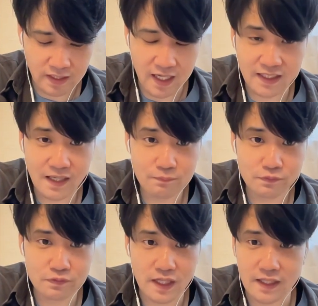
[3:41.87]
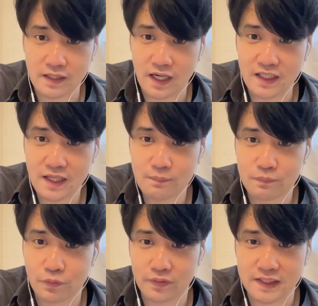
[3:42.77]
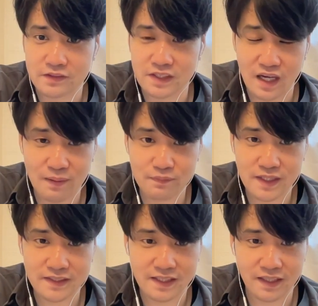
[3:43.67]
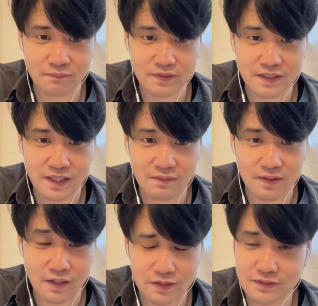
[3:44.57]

花胸、花婿たちの戯れってなんか見えたな、今。